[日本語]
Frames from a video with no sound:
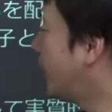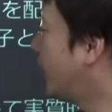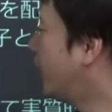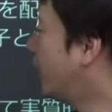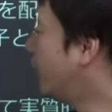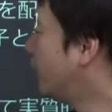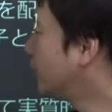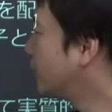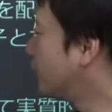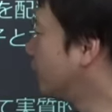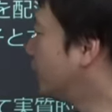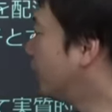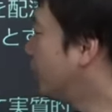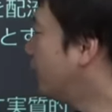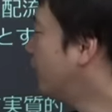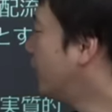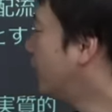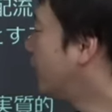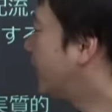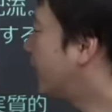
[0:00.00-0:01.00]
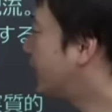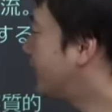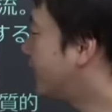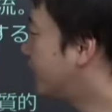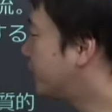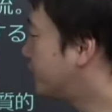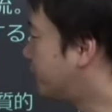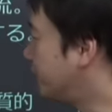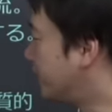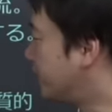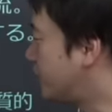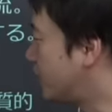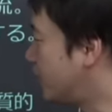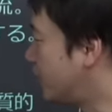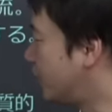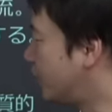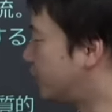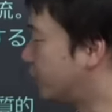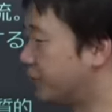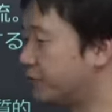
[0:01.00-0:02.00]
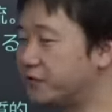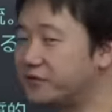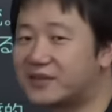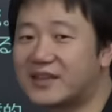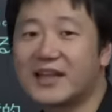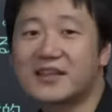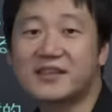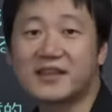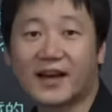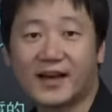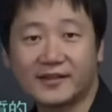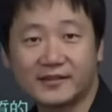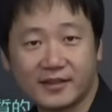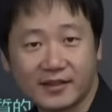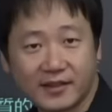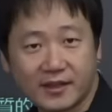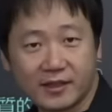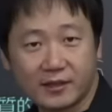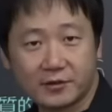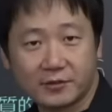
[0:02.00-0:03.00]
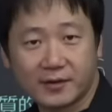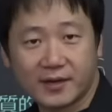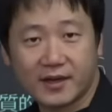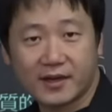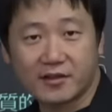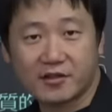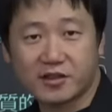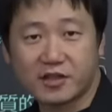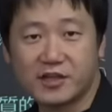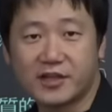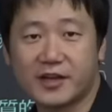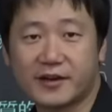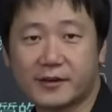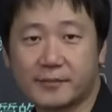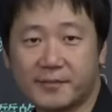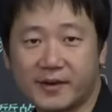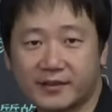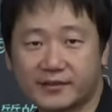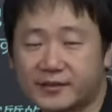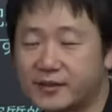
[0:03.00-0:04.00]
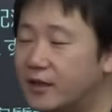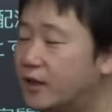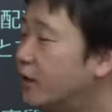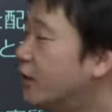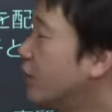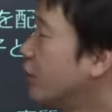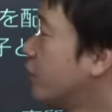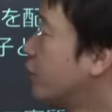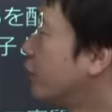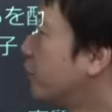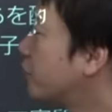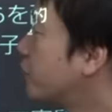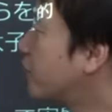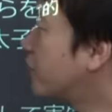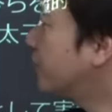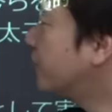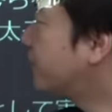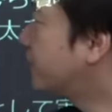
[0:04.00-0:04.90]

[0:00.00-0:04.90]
はそのライバル潰しという多子排斥という話になります義